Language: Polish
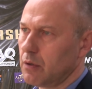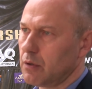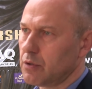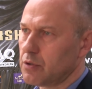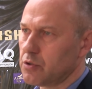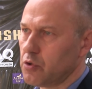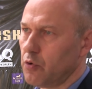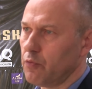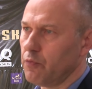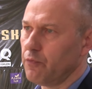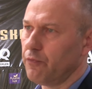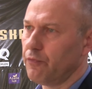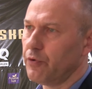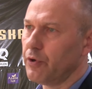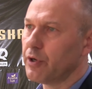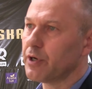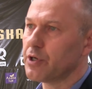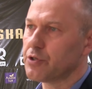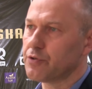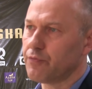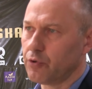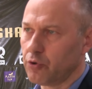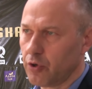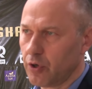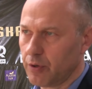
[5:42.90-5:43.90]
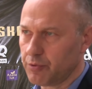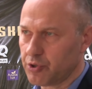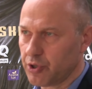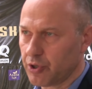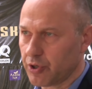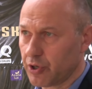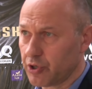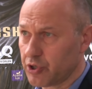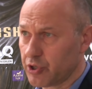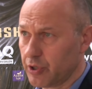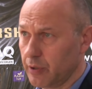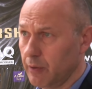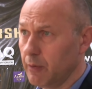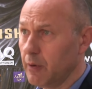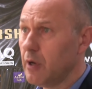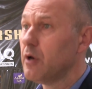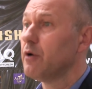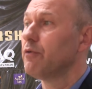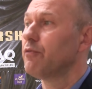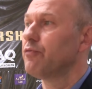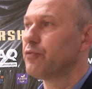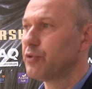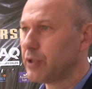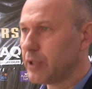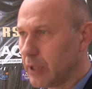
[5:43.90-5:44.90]
chcą wygrać Fedorem Czerkoszynem.
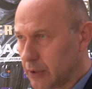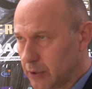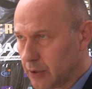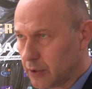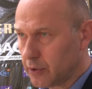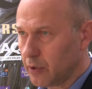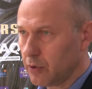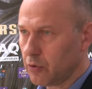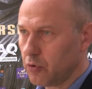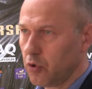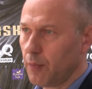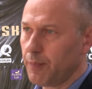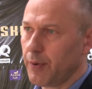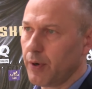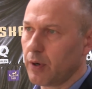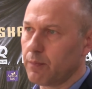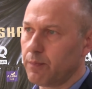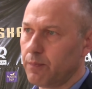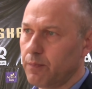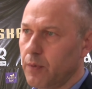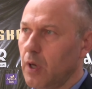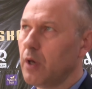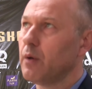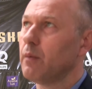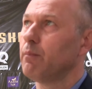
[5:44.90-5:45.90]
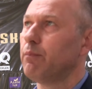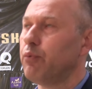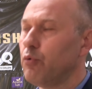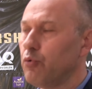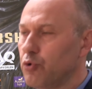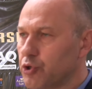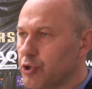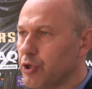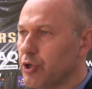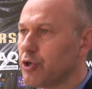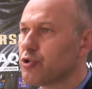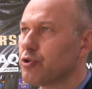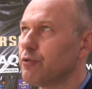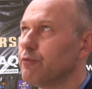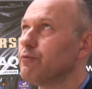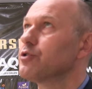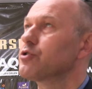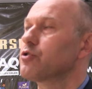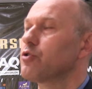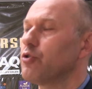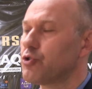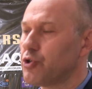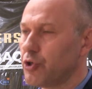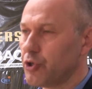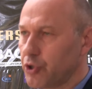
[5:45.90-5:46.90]
Wtedy ten chłopak pójdzie jeszcze,
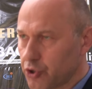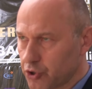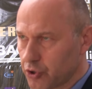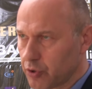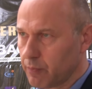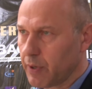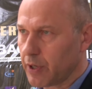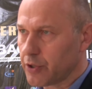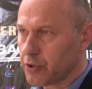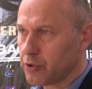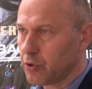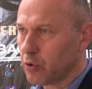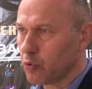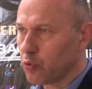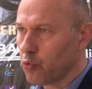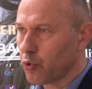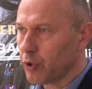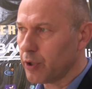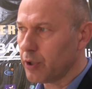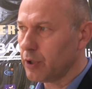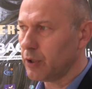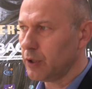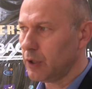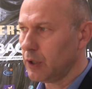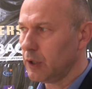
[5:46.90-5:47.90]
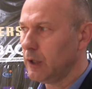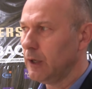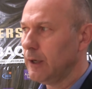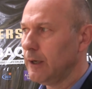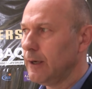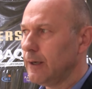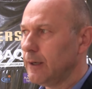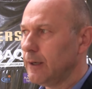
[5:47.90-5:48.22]
wyskoczy jeszcze bardziej do góry i,